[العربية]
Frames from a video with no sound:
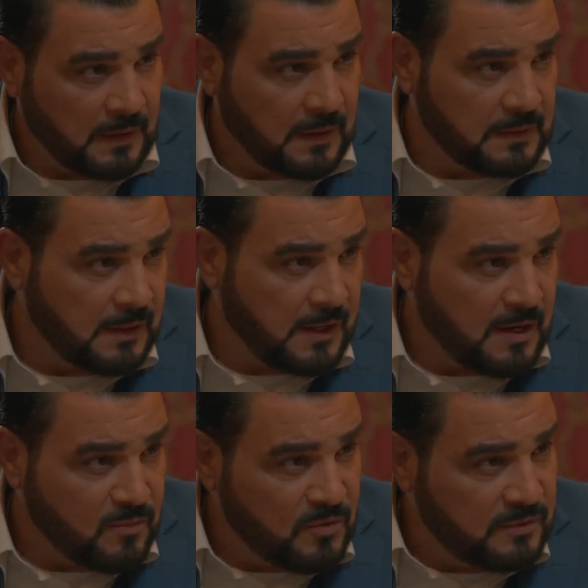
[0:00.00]
الله
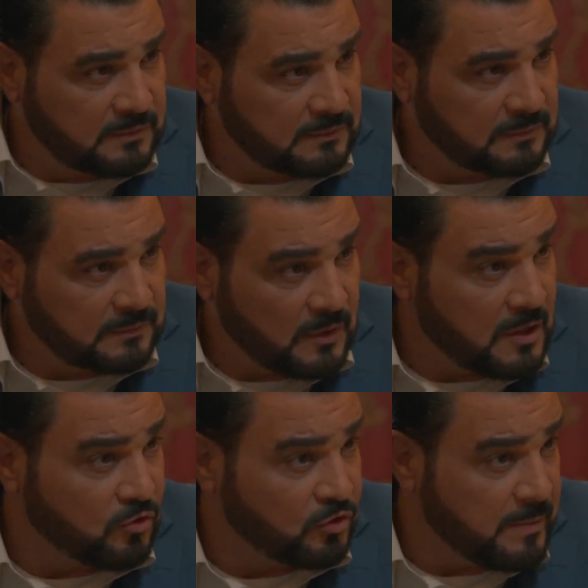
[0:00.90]
يرحمه
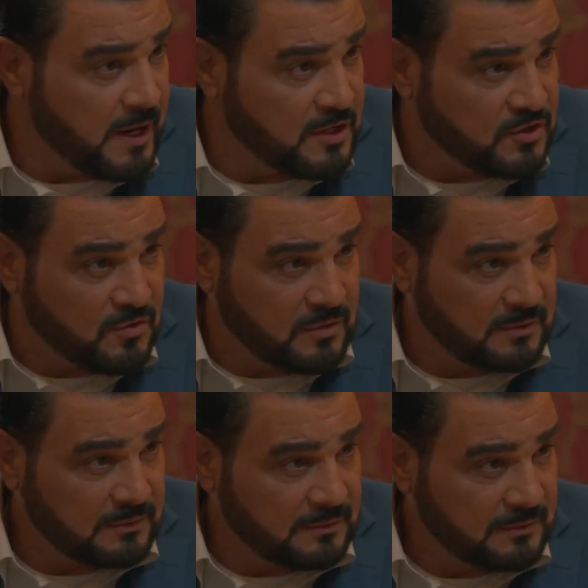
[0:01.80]
وانا كنت بعزه
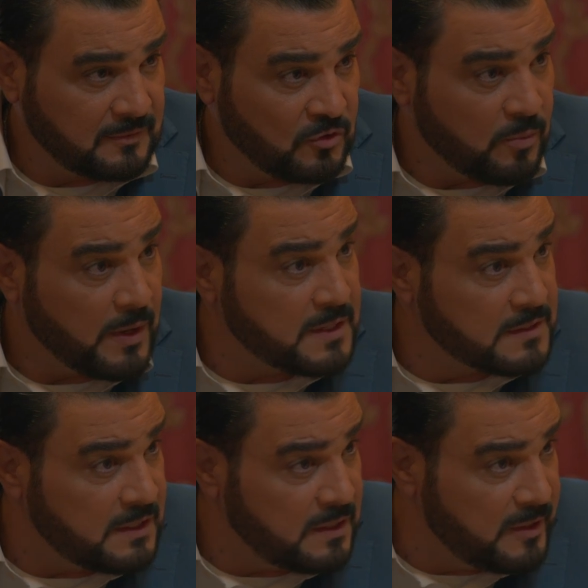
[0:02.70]

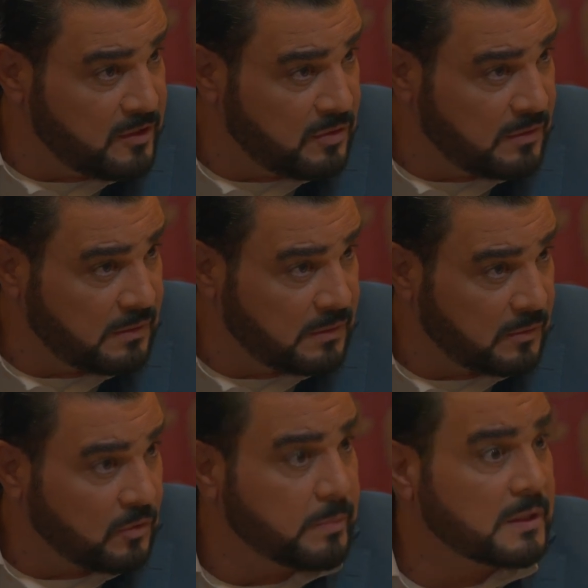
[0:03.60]
وبعز اللي منه
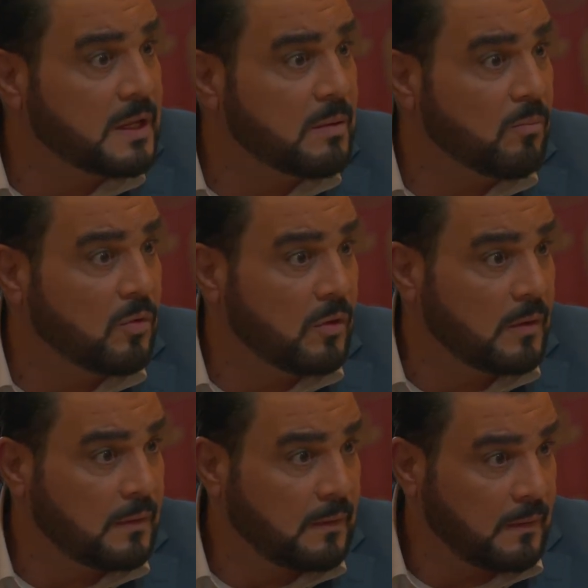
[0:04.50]
ومن دمه